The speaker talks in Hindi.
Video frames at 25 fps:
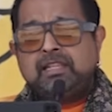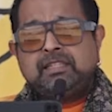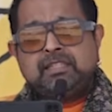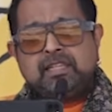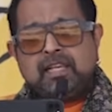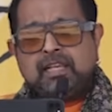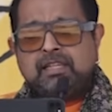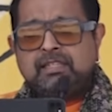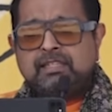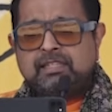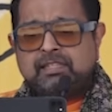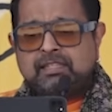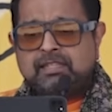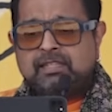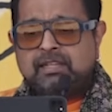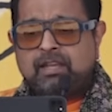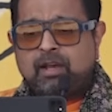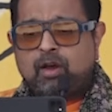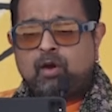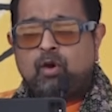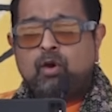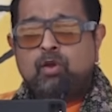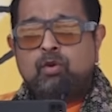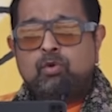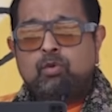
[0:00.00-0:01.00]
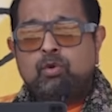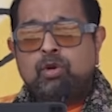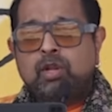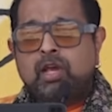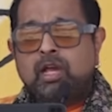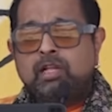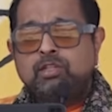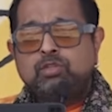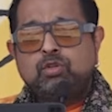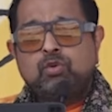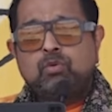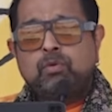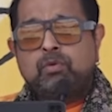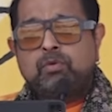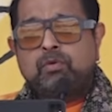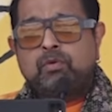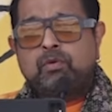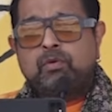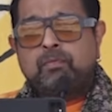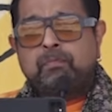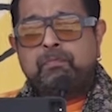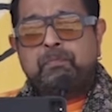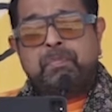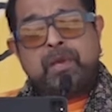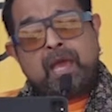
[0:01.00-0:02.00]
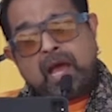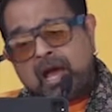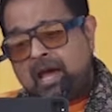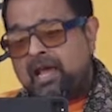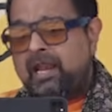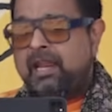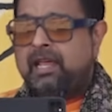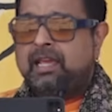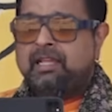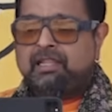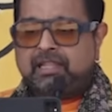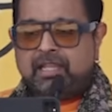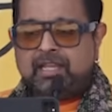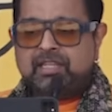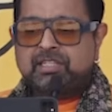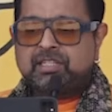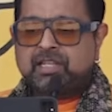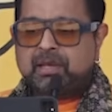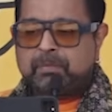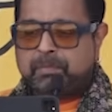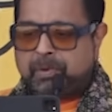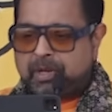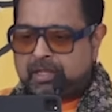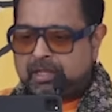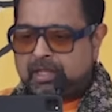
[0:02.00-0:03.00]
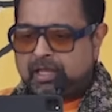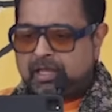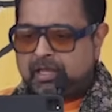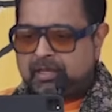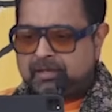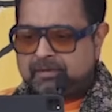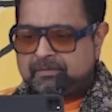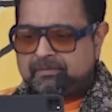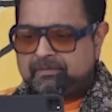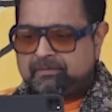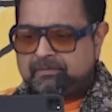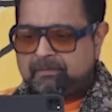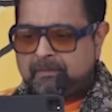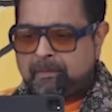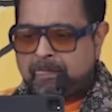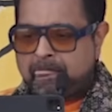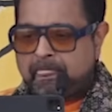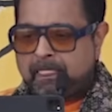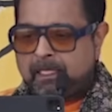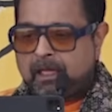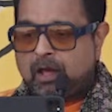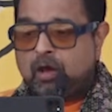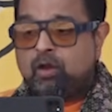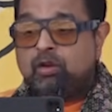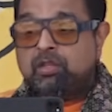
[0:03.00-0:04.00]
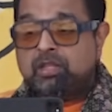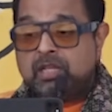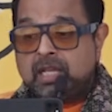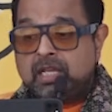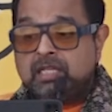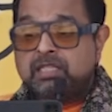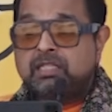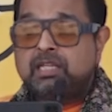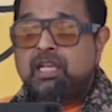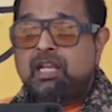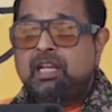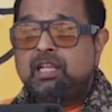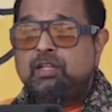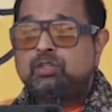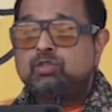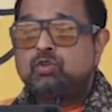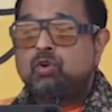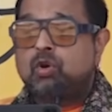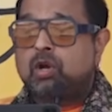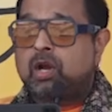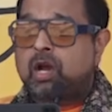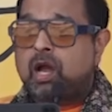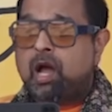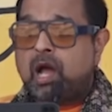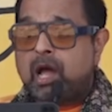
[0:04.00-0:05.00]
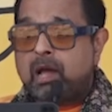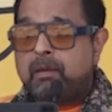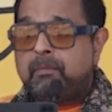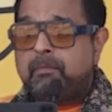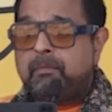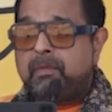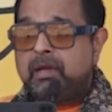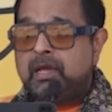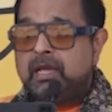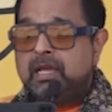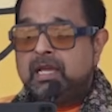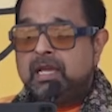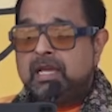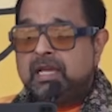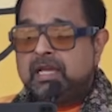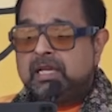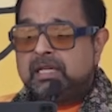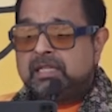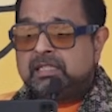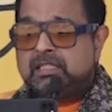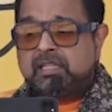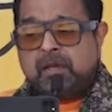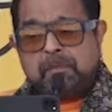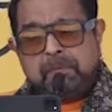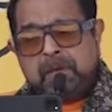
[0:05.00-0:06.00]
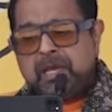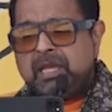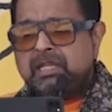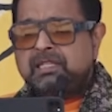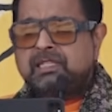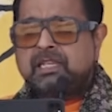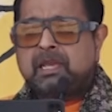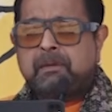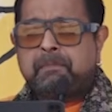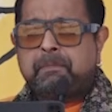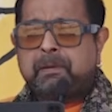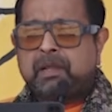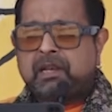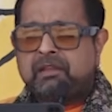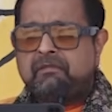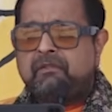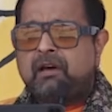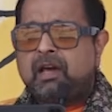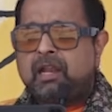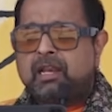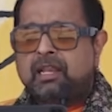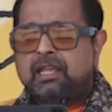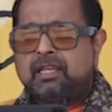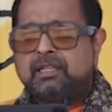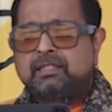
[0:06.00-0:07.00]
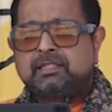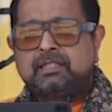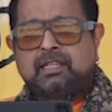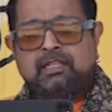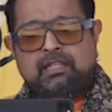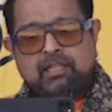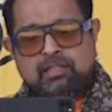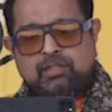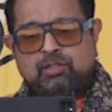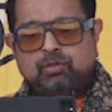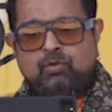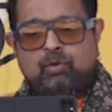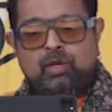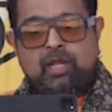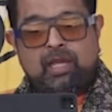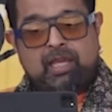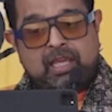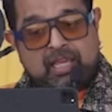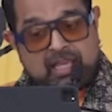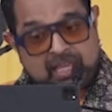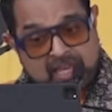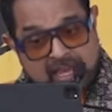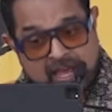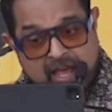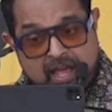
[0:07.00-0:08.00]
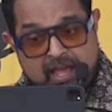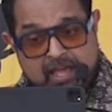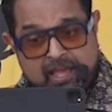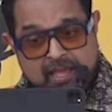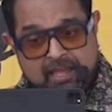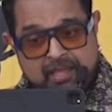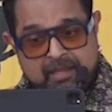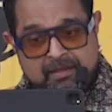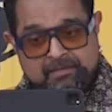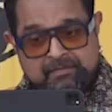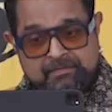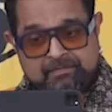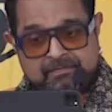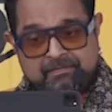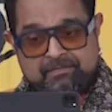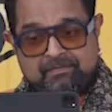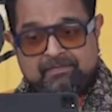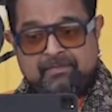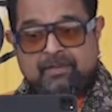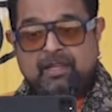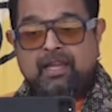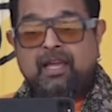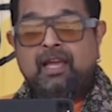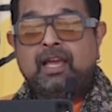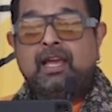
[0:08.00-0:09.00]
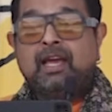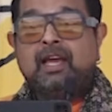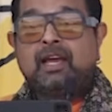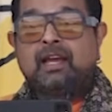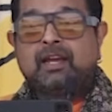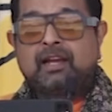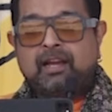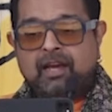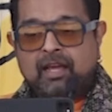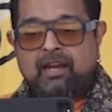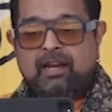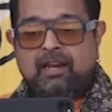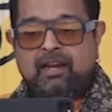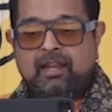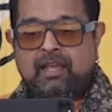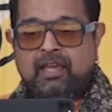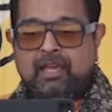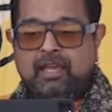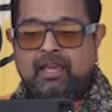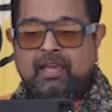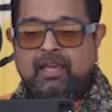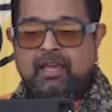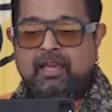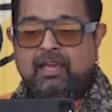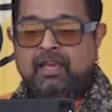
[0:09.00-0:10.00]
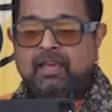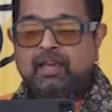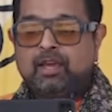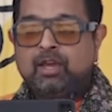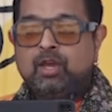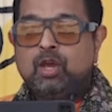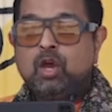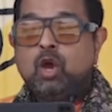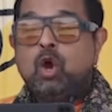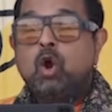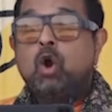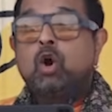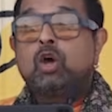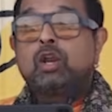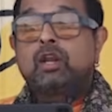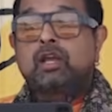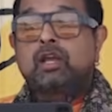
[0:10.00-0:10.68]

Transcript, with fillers: आरएसएस और उनका जो प्यार है देश के प्रति और देश के लिए जो काम सभी इसके परिवार के सदस्यों ने किया है कर रहे हैं